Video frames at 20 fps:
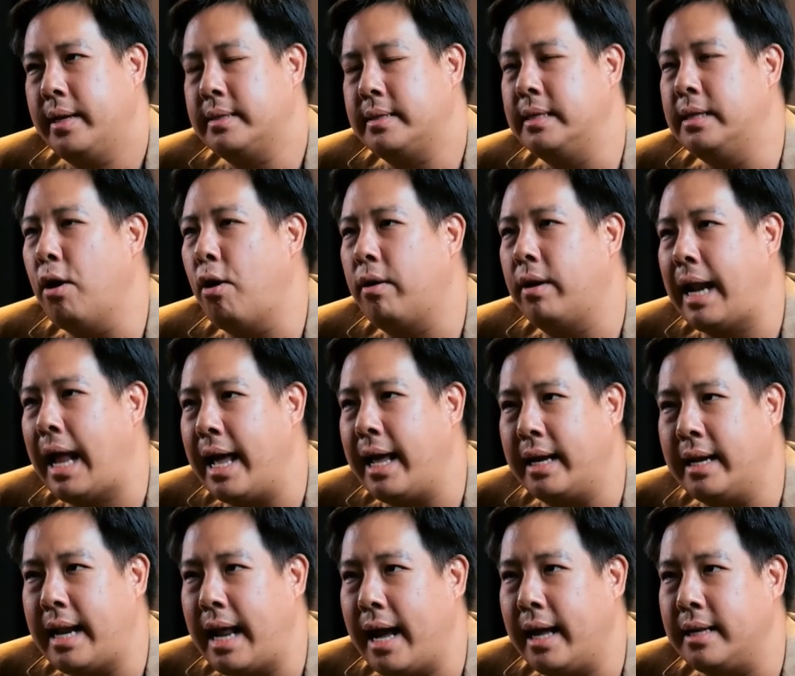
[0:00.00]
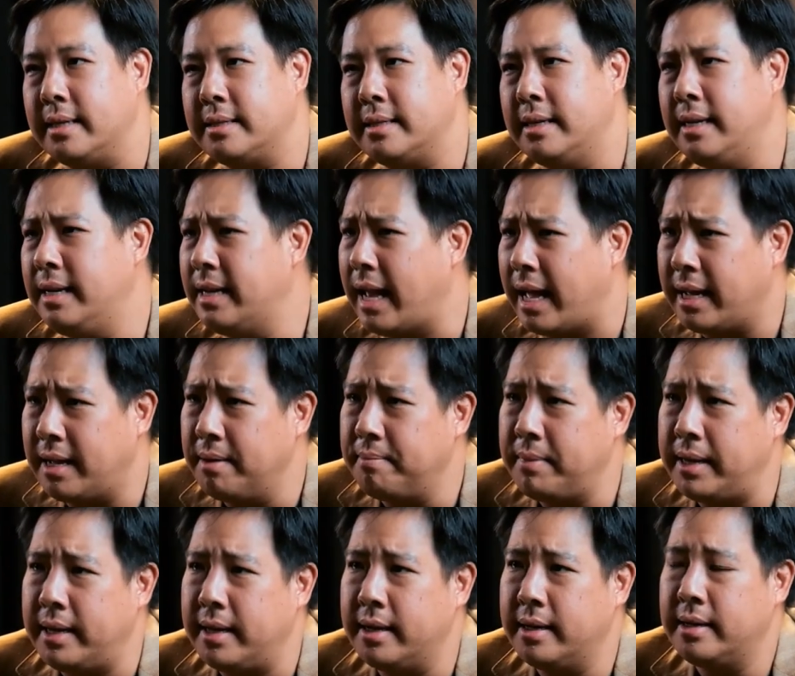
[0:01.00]
ซื้อออนไลน์ก็ได้ ซื้อที่ไหนก็
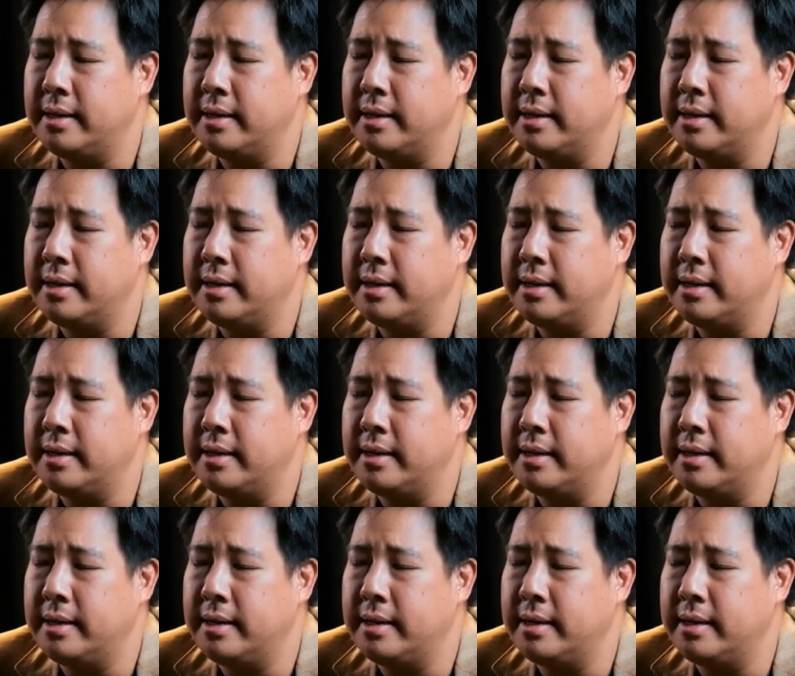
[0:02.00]
มี